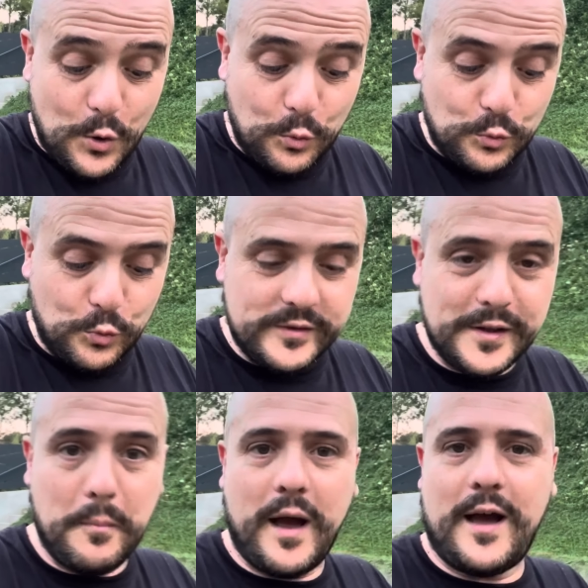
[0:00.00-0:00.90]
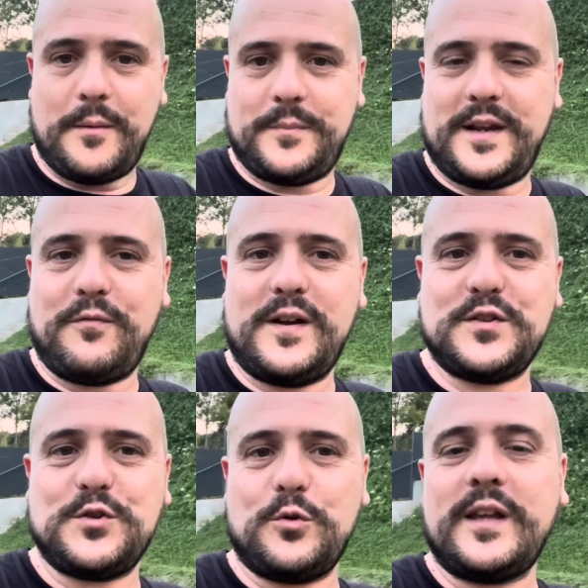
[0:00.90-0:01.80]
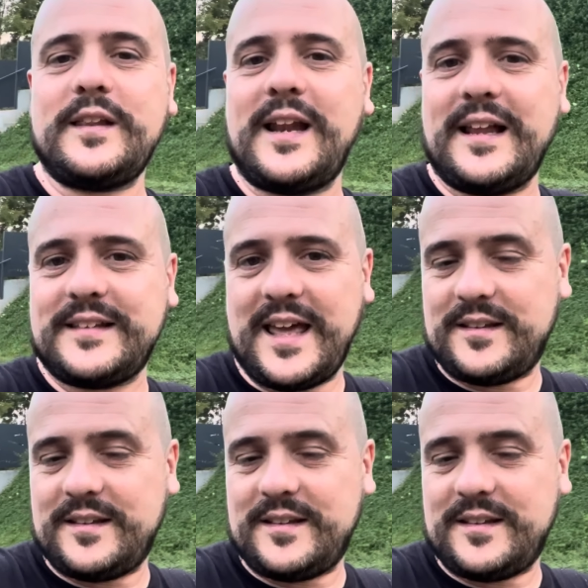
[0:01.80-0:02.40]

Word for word: Un'ultima riflessione nella,